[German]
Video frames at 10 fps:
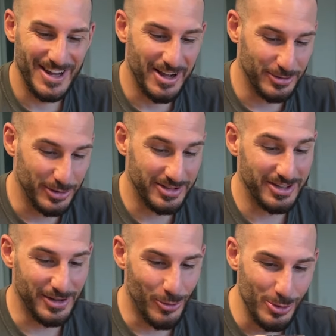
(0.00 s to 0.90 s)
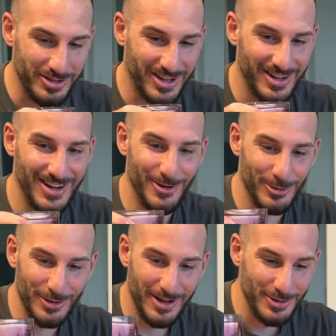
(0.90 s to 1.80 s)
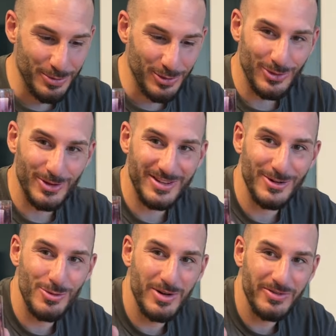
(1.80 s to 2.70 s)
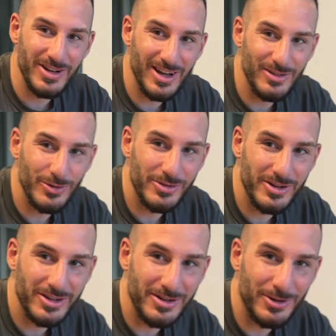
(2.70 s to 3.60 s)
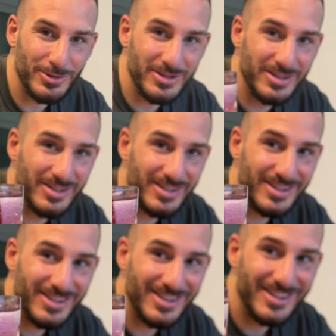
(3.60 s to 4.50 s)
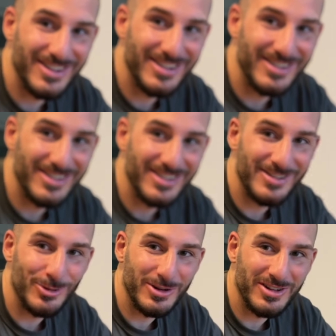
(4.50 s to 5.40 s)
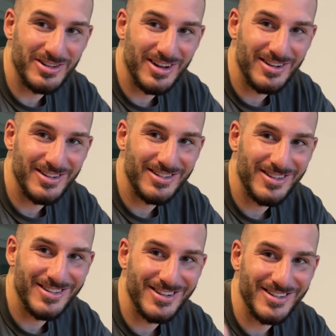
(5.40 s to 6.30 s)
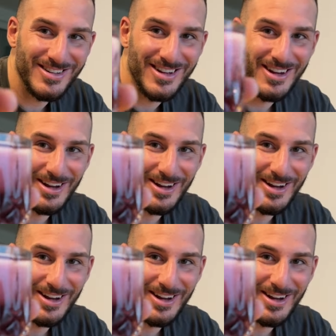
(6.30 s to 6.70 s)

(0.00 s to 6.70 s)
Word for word: Also es sieht ultra geil aus. Also ich muss wirklich sagen, guck mal, wie der Eiswürfel da drin aussieht. Geil. So kristallig, siehst du ja. das?